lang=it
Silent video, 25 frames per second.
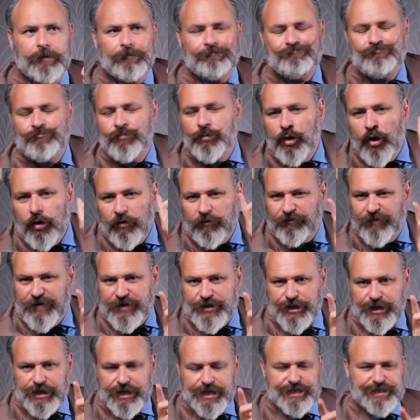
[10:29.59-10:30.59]
non
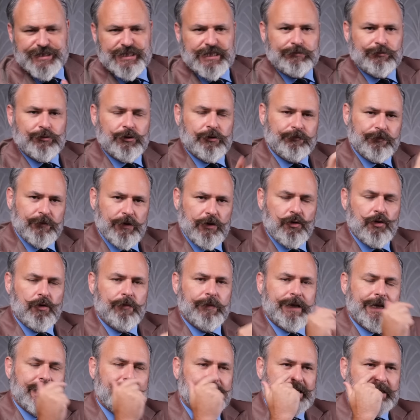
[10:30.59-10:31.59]
facilissimo
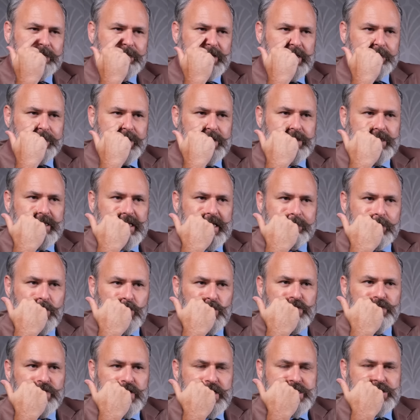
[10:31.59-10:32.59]
come gli altri abbinamenti che
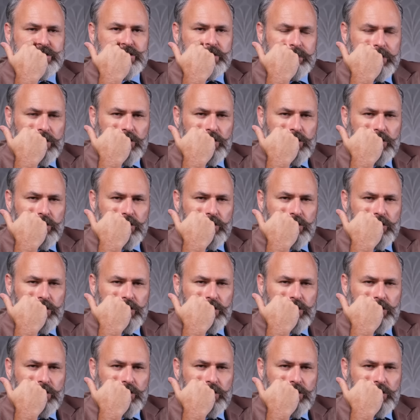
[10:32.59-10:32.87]
abbiamo visto,